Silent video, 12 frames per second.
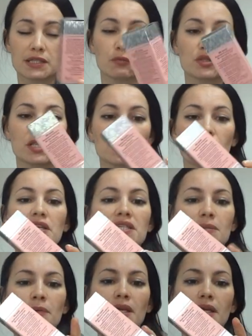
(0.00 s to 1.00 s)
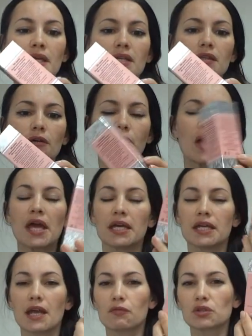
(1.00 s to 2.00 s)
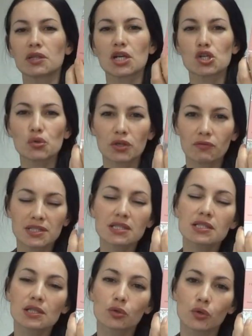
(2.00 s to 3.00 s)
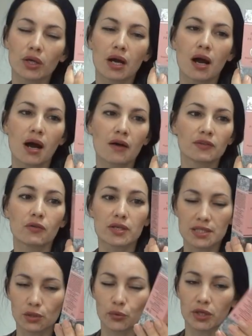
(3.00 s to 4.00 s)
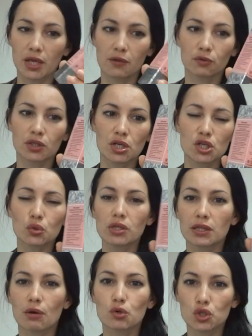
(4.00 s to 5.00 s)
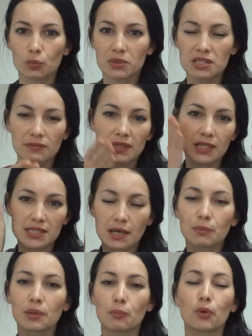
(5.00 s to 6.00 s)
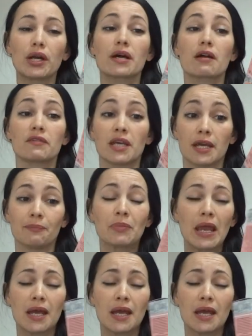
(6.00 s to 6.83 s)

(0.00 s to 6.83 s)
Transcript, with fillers: Его здесь 30 миллилитров, я его наношу не в один слой, а в два слоя я его наношу для того, чтобы цвет лица был более ровнее.